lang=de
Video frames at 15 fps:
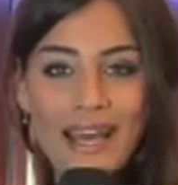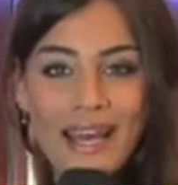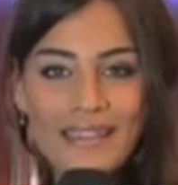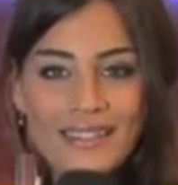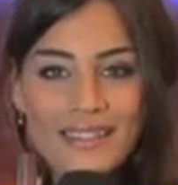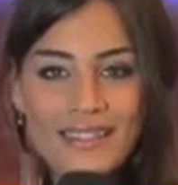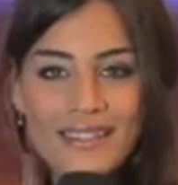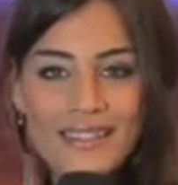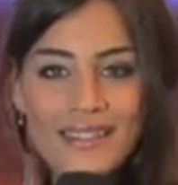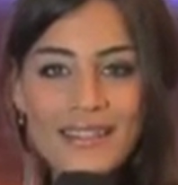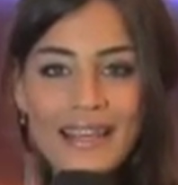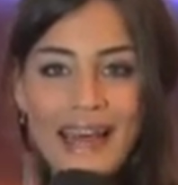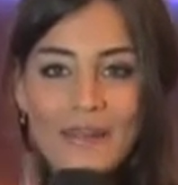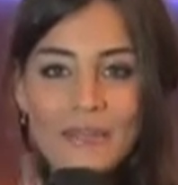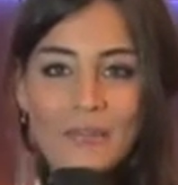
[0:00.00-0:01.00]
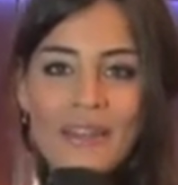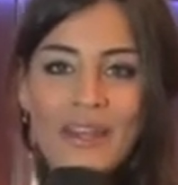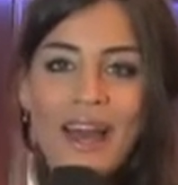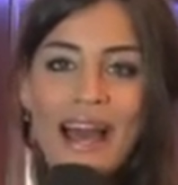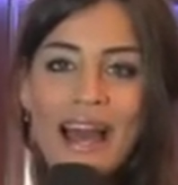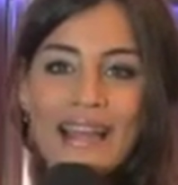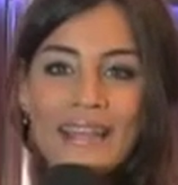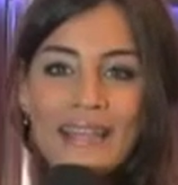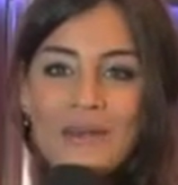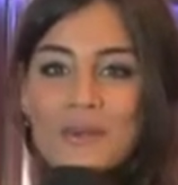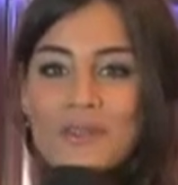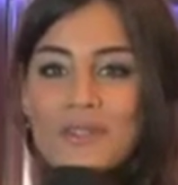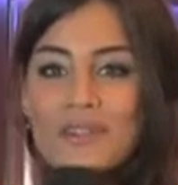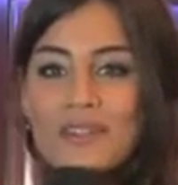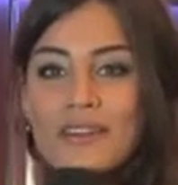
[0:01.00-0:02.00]
Atkinson kennt man ja eigentlich
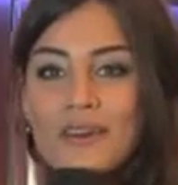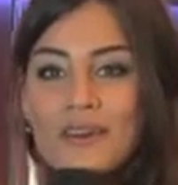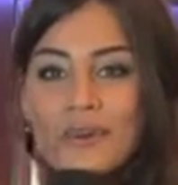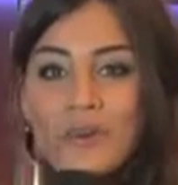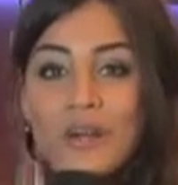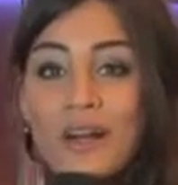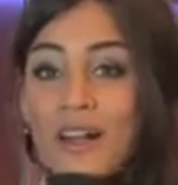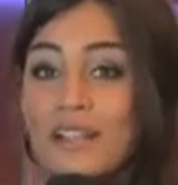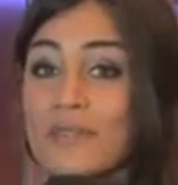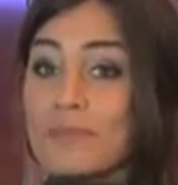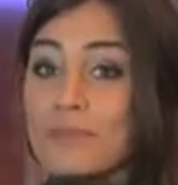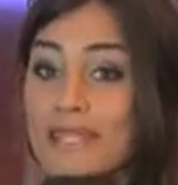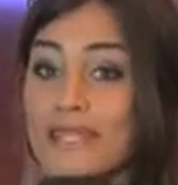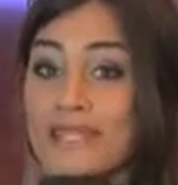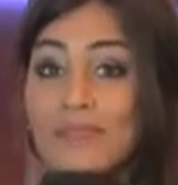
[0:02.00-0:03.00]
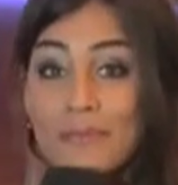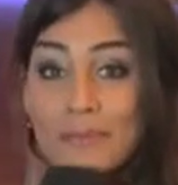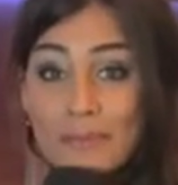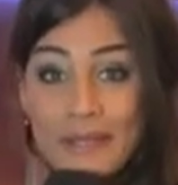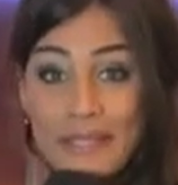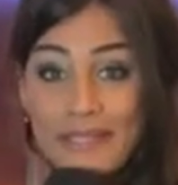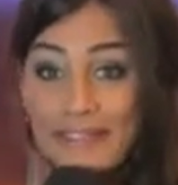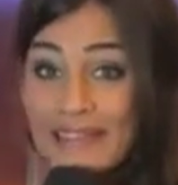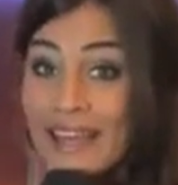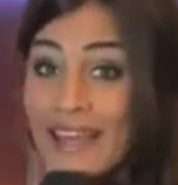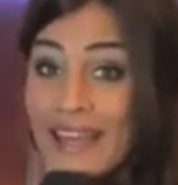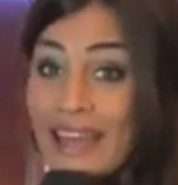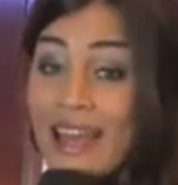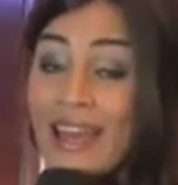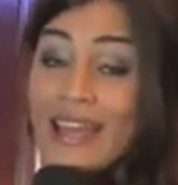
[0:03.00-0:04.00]
aus seiner Rolle als Mr. Bean.
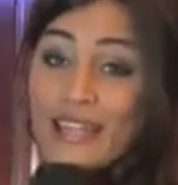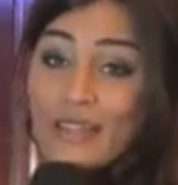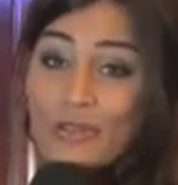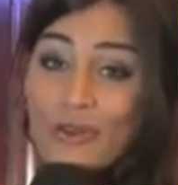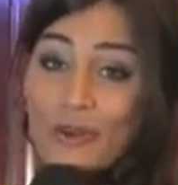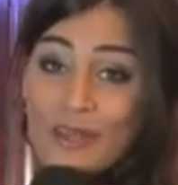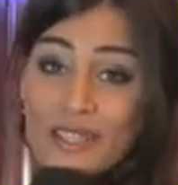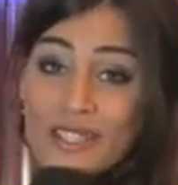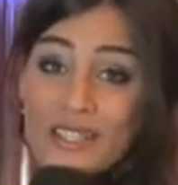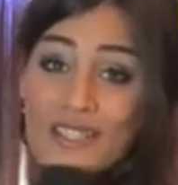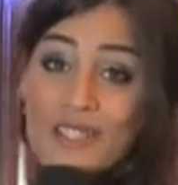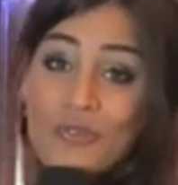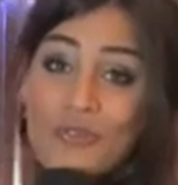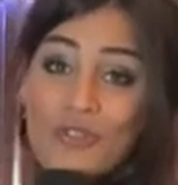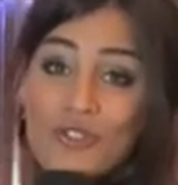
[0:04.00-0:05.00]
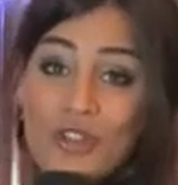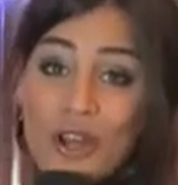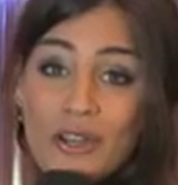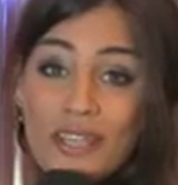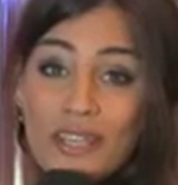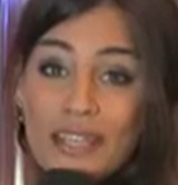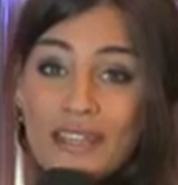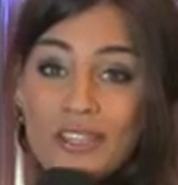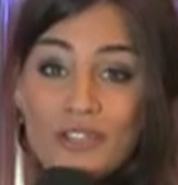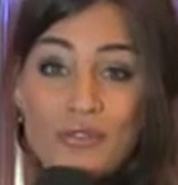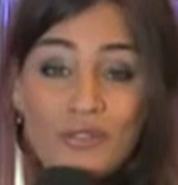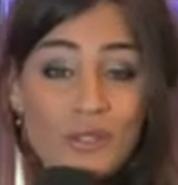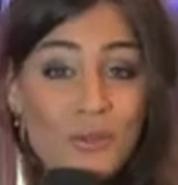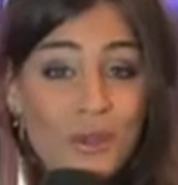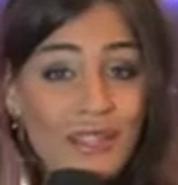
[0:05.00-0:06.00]
In der Fortsetzung von Johnny English
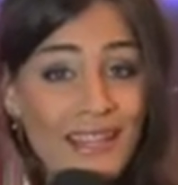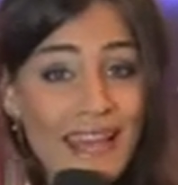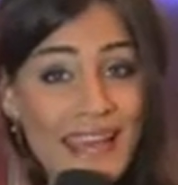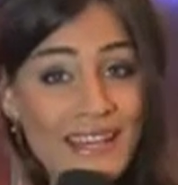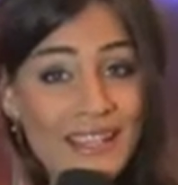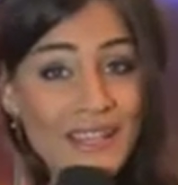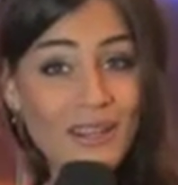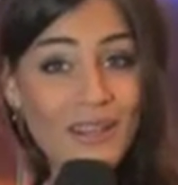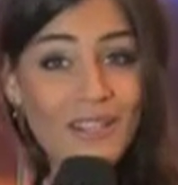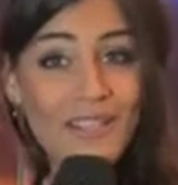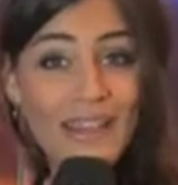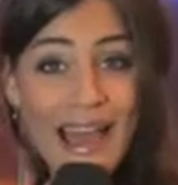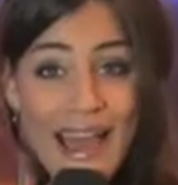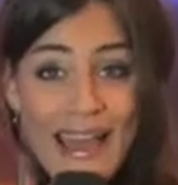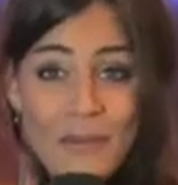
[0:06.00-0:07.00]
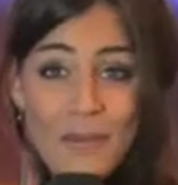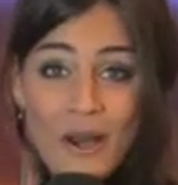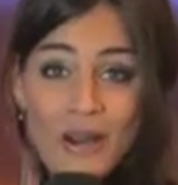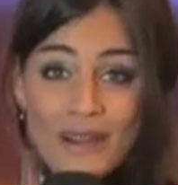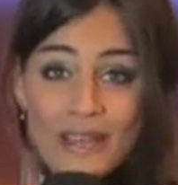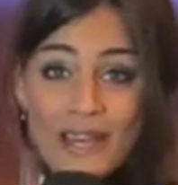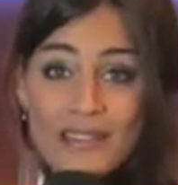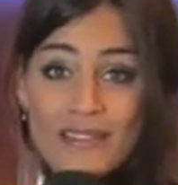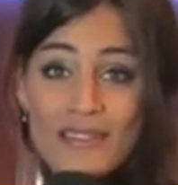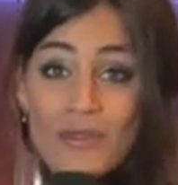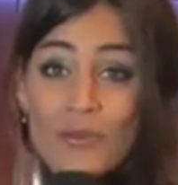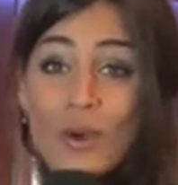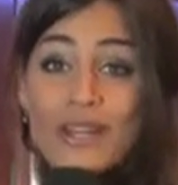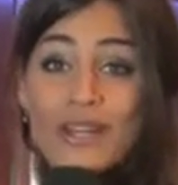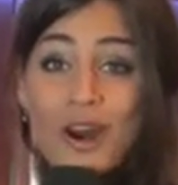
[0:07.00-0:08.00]
versucht er sich als Keimagent,
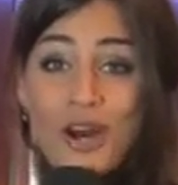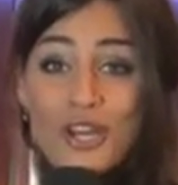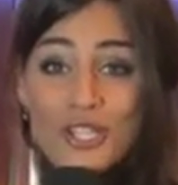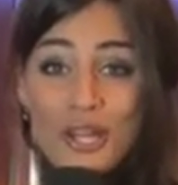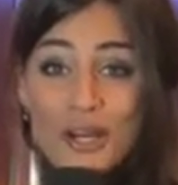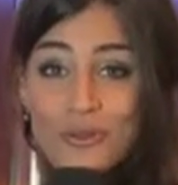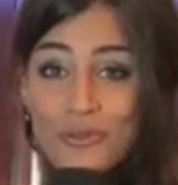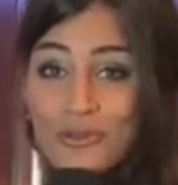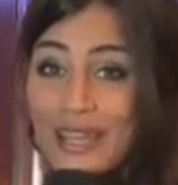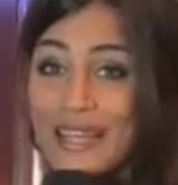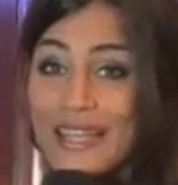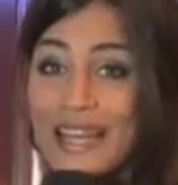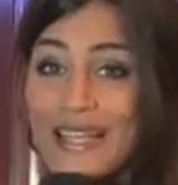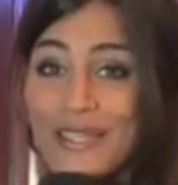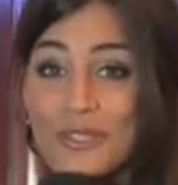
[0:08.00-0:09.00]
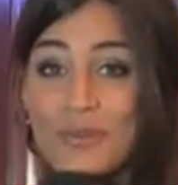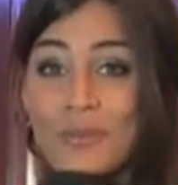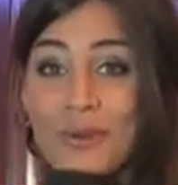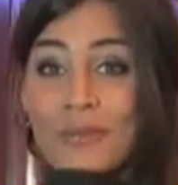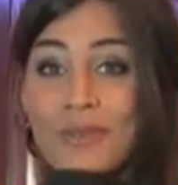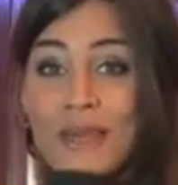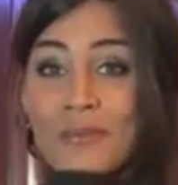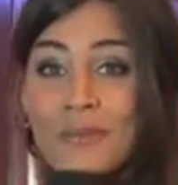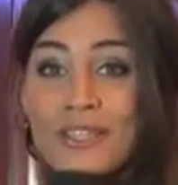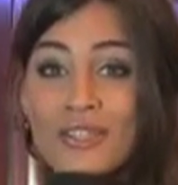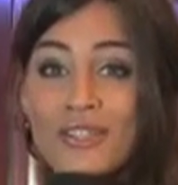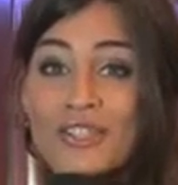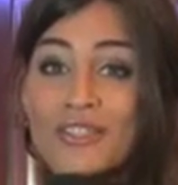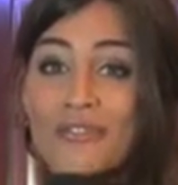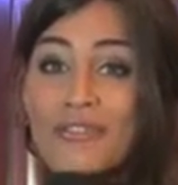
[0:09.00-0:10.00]
der einen Anschlag auf den chinesischen
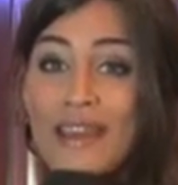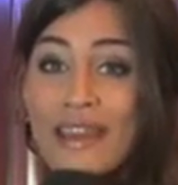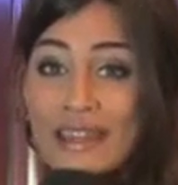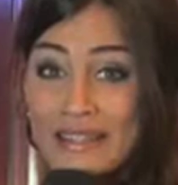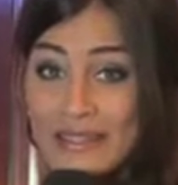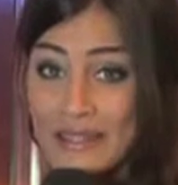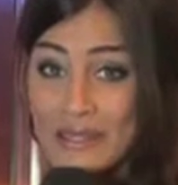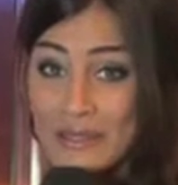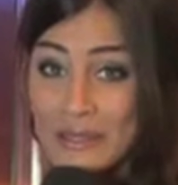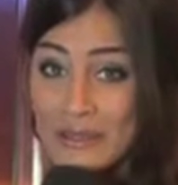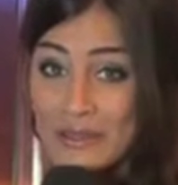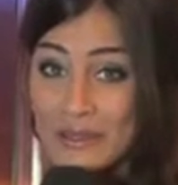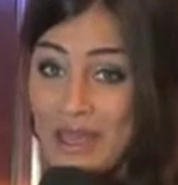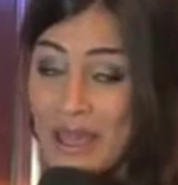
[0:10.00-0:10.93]
Premierminister verhindern soll.